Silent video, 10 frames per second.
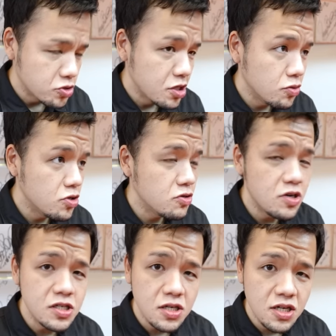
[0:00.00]
こちらの肉
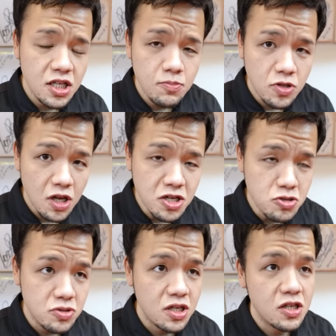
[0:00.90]
野菜炒め定
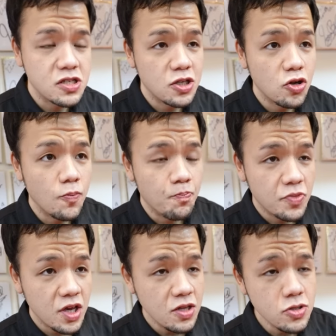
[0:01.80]
食なんですけど、
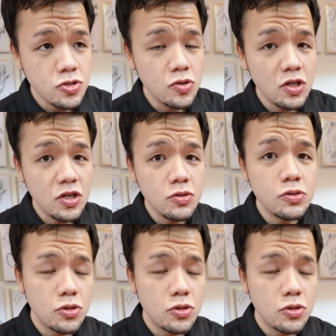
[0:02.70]
現状で言う